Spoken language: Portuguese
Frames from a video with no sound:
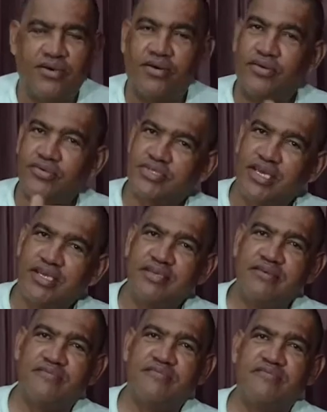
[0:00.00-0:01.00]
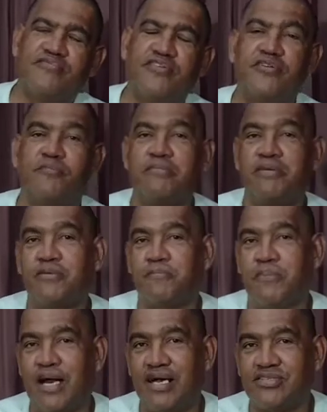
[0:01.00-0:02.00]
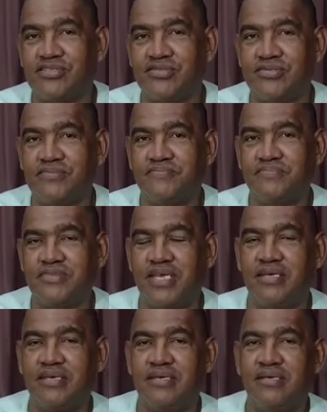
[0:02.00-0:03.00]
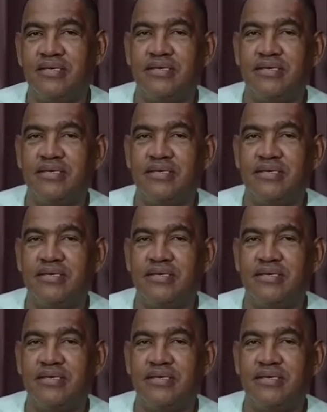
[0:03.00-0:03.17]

Ontem foi o primeiro passo, né?